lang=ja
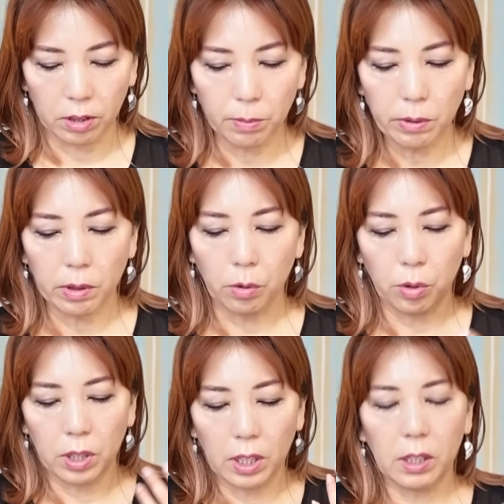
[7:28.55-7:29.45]
今はこ
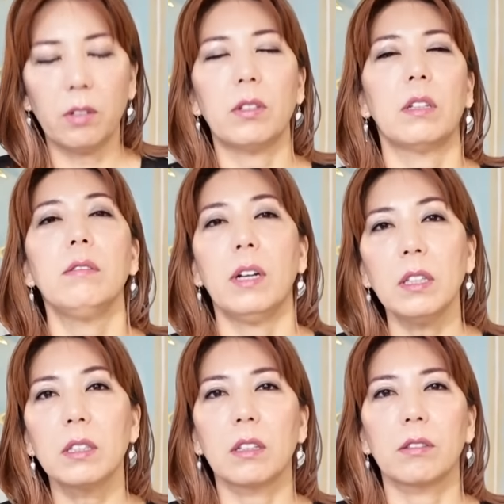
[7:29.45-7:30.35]
れだけをやる
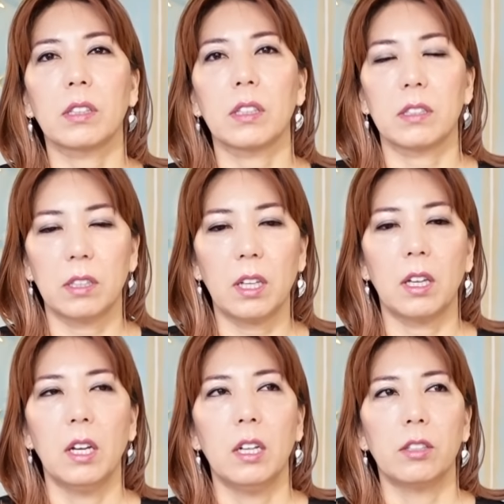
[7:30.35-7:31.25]
わっていう形
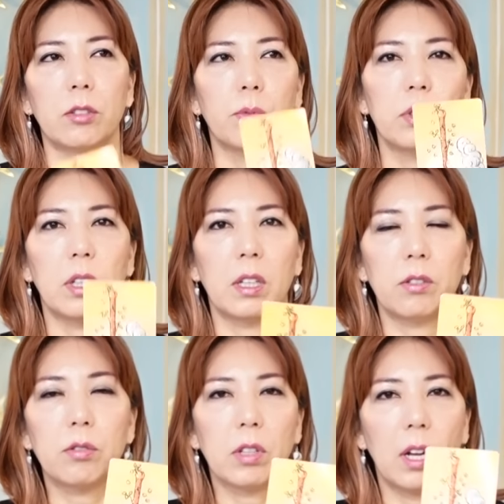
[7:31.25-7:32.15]
で自分で
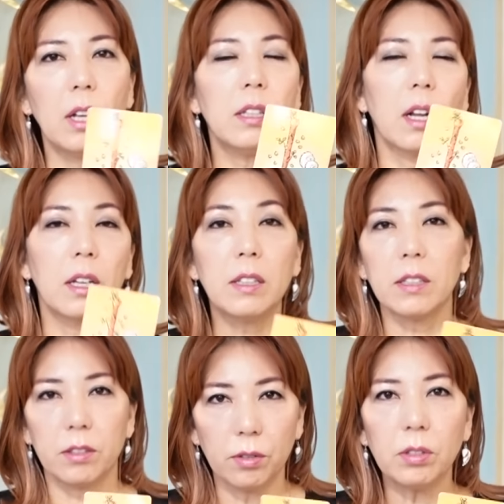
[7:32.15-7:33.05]
一つ選んだらいいんで
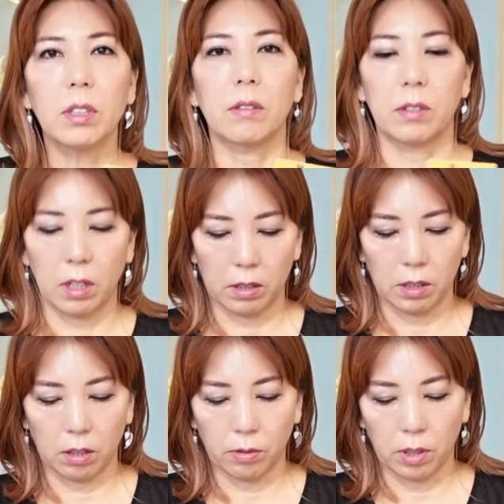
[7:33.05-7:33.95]
すよっていう感じ
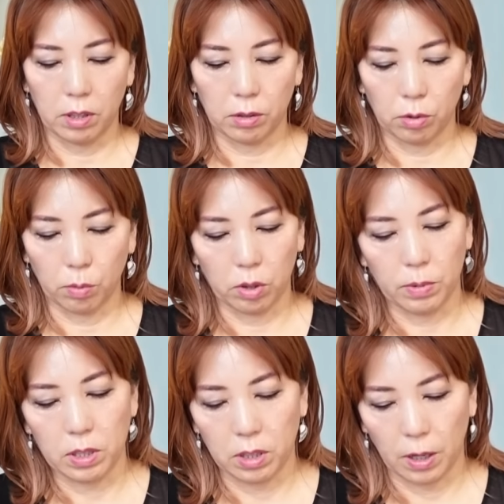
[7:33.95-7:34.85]
で言われてると思い
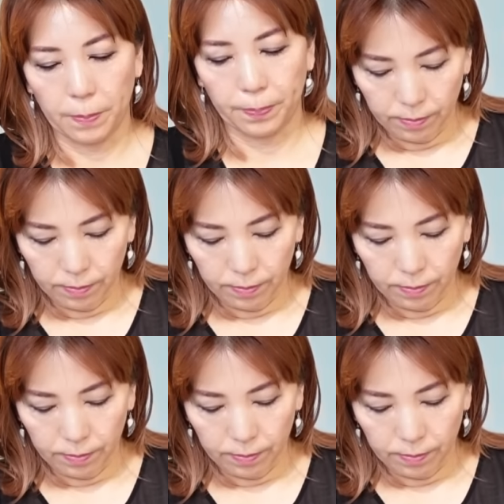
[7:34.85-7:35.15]
ました。